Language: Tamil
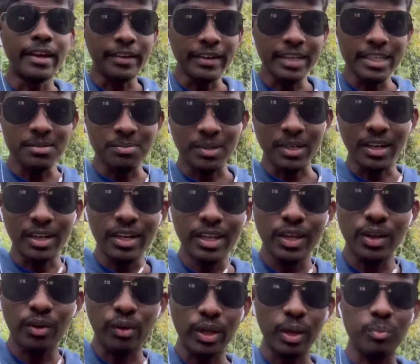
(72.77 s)
ரிலீஸ் பண்ணிவிட்டு
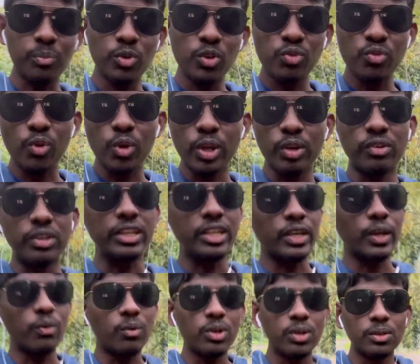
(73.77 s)
என்னுடைய போர்ட்ஃபோலியோ வந்து
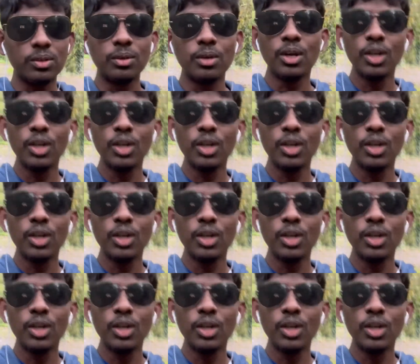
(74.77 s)
எவ்வளோ